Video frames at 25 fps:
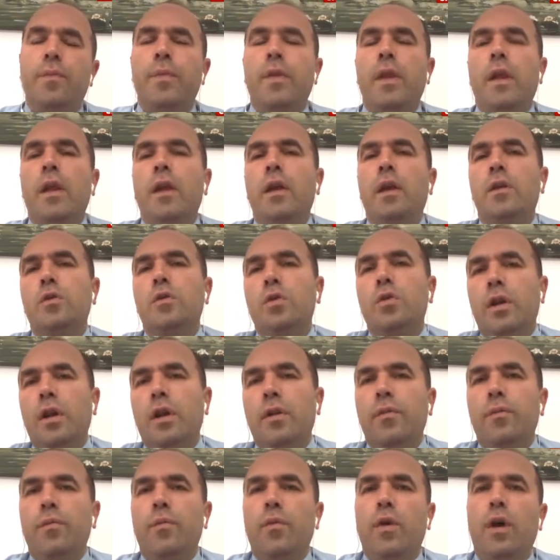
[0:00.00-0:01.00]
Sonra
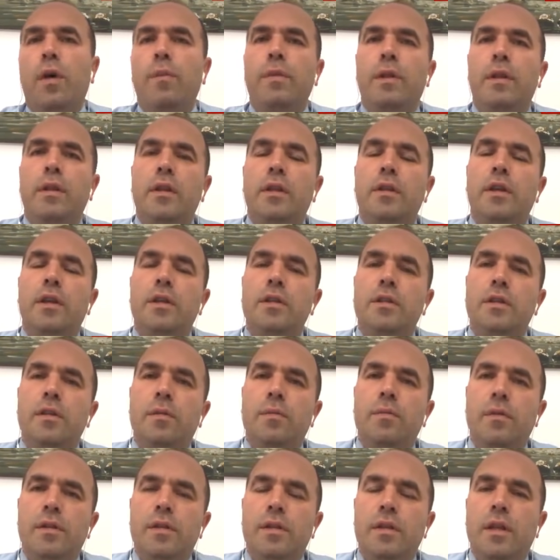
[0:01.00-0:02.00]
Muhammed'le
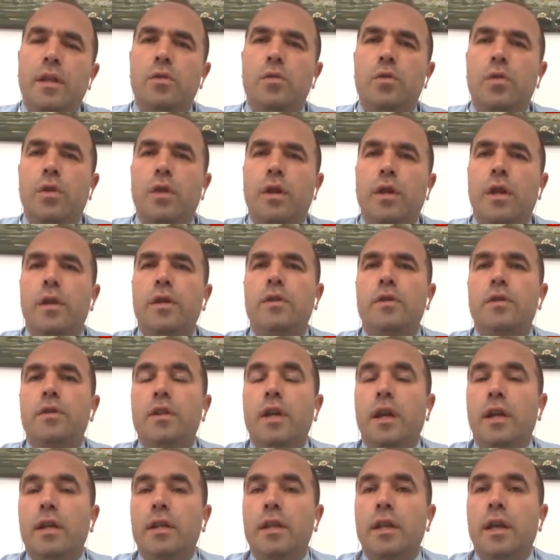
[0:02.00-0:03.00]
değiştirilmesinden sonra
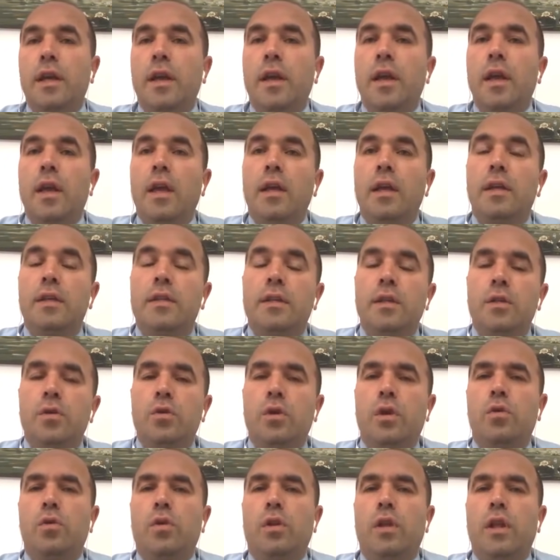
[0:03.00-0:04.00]
Cagne kısa
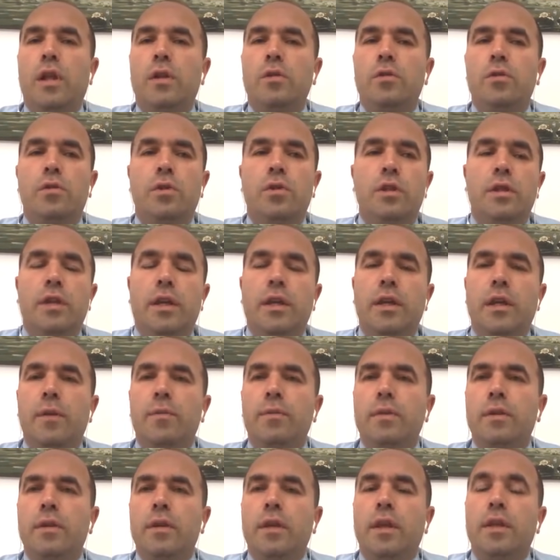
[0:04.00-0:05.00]
sürede olağanüstü işler
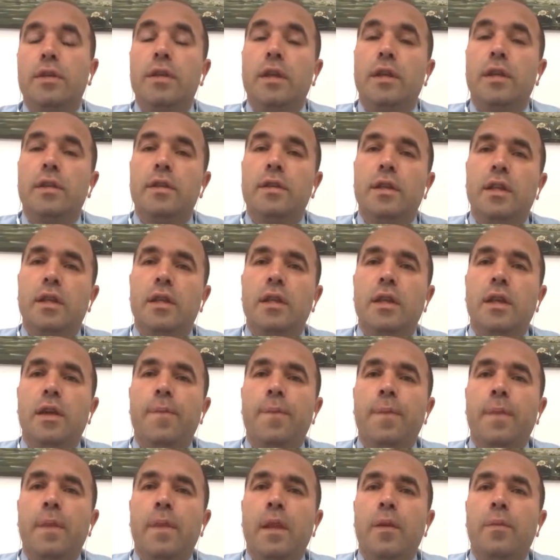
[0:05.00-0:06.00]
yaptı. Geçen seneki
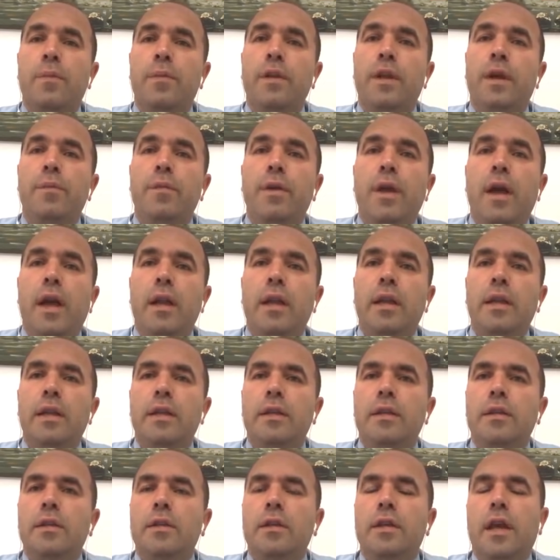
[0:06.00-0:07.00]
Premier Lig
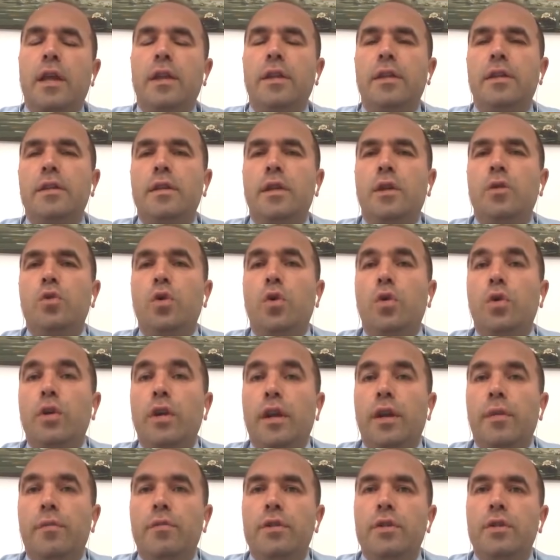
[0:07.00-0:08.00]
kendisine çok
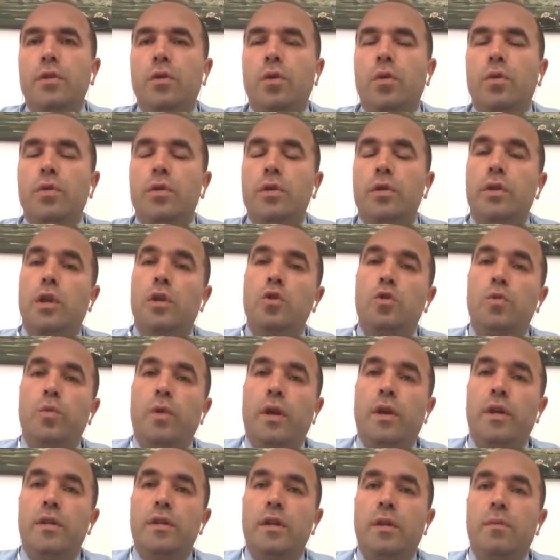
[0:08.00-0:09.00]
yaramış. Orada tecrübe
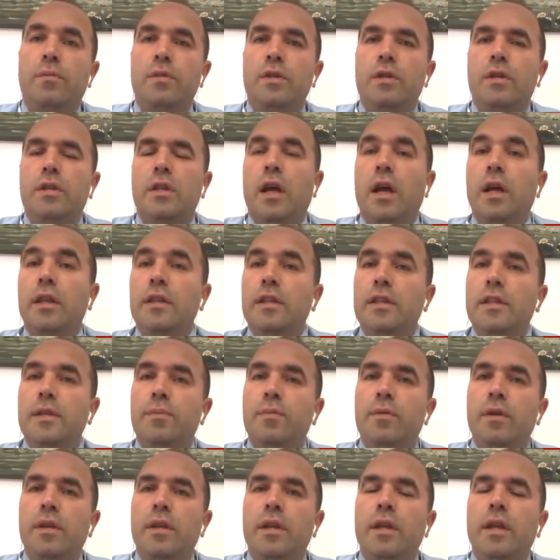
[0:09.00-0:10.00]
kazanmış. Daha
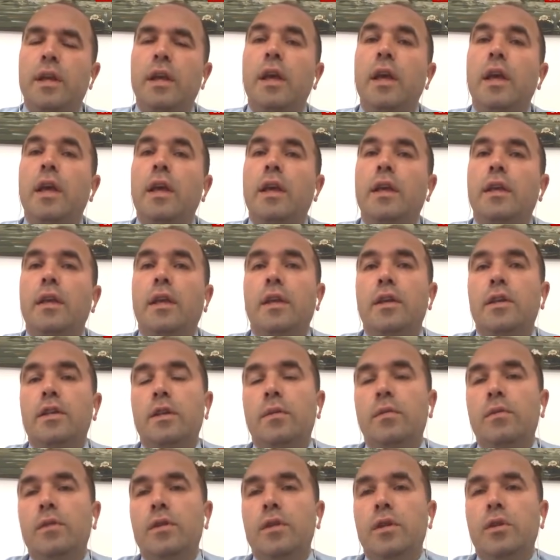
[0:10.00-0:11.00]
disiplinli.
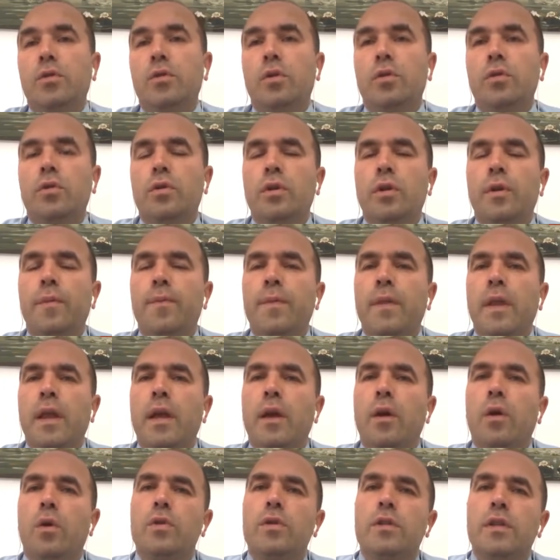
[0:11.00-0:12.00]
Geçtiğimiz sezonki
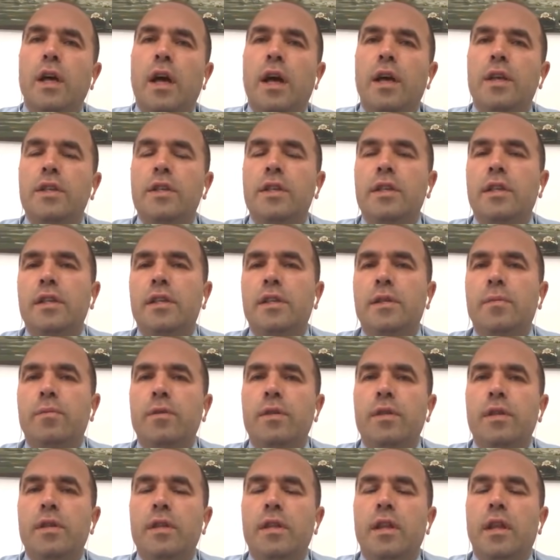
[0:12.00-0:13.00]
o saha içinde
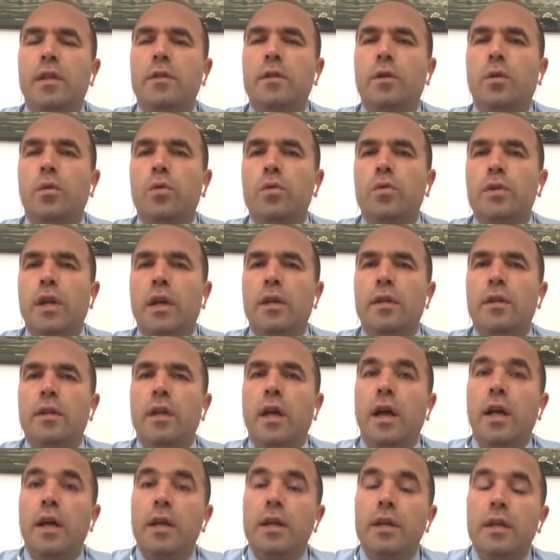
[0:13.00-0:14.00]
disiplinden uzak
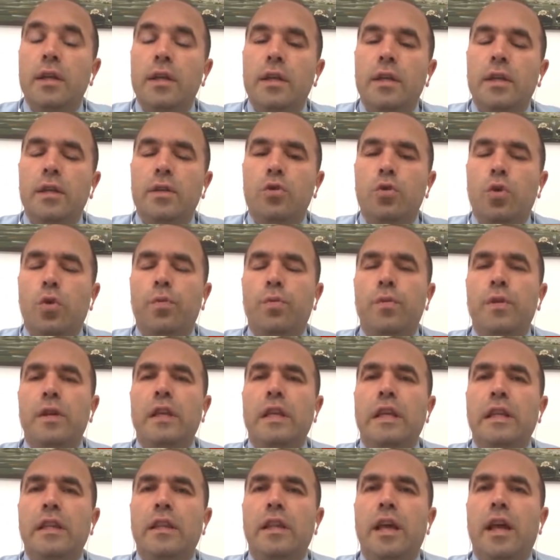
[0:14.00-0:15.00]
daha e, çok bir
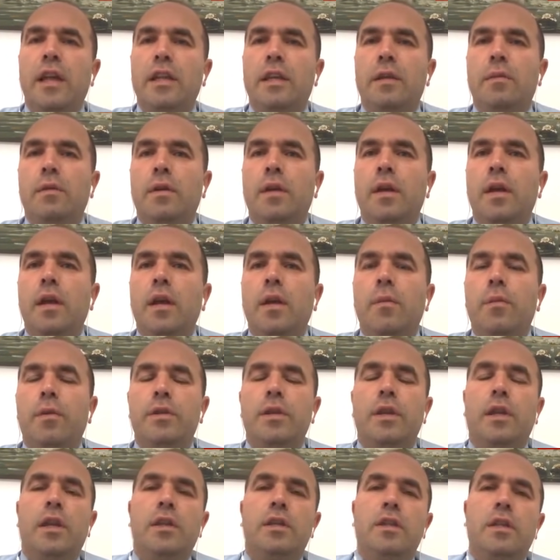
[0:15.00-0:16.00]
lider gibi.
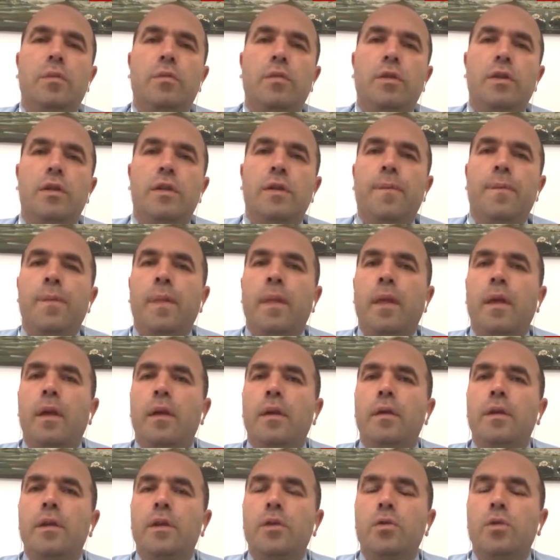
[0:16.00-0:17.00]
Mesela geçtiğimiz
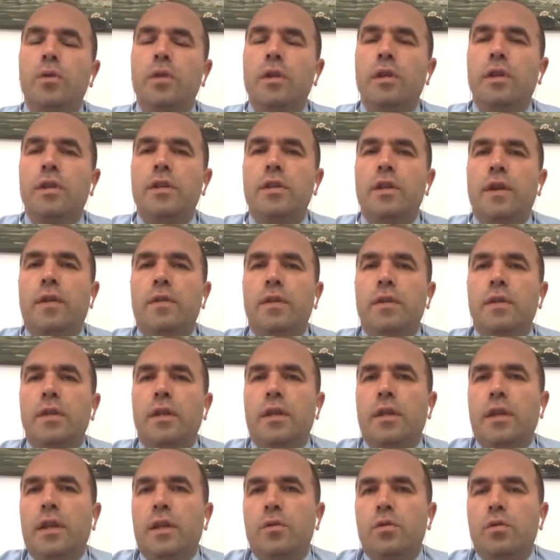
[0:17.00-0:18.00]
sezonun ikinci haftasında
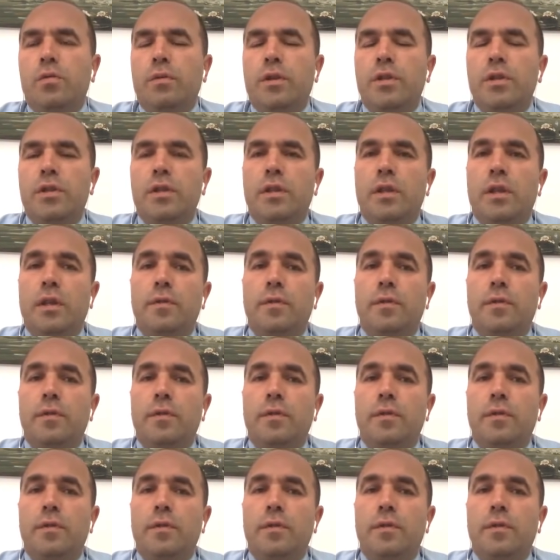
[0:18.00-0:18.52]
Giresun maçında